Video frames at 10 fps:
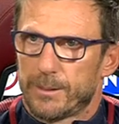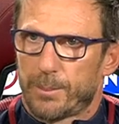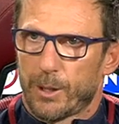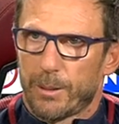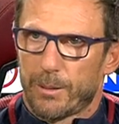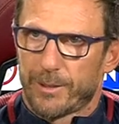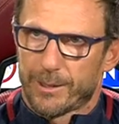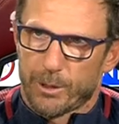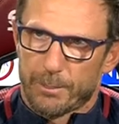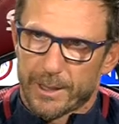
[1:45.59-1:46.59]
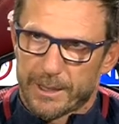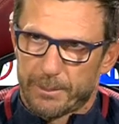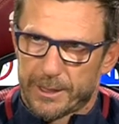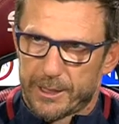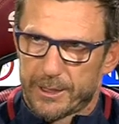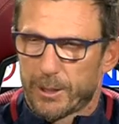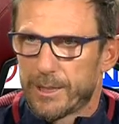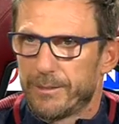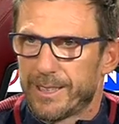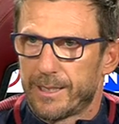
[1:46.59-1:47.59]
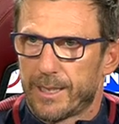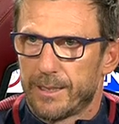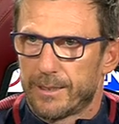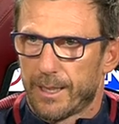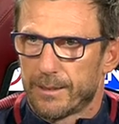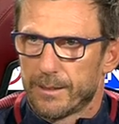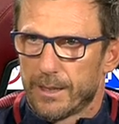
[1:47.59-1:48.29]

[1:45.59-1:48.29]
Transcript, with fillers: però abbiamo fatto una bassa percentuale di verticalità